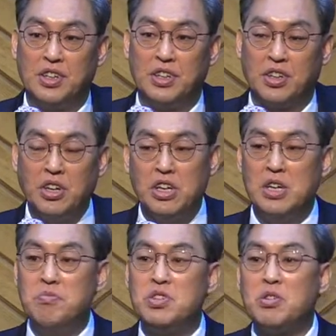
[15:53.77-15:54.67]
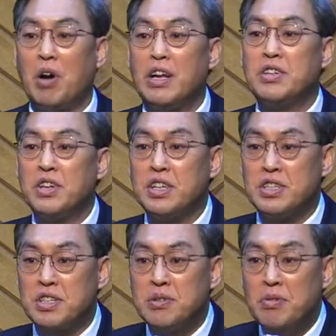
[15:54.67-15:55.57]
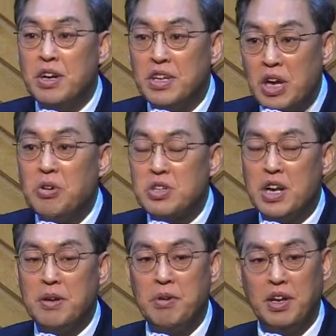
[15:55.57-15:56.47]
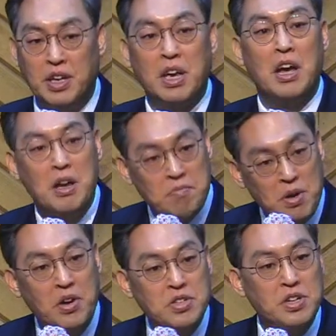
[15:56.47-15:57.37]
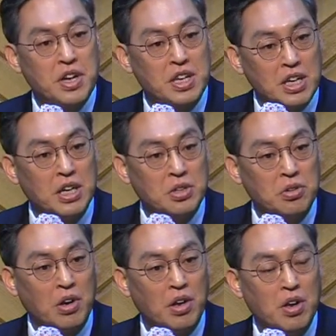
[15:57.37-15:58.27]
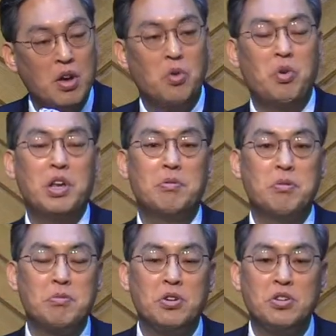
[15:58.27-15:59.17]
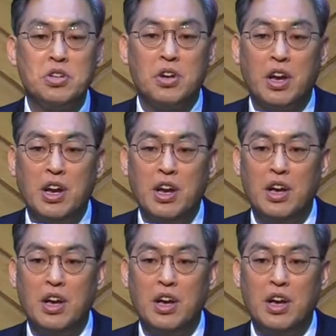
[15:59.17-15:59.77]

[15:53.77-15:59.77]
근데 임시 관저가 지금 예루살렘에 이렇게 명절의 기간 동안 왜냐하면 명절에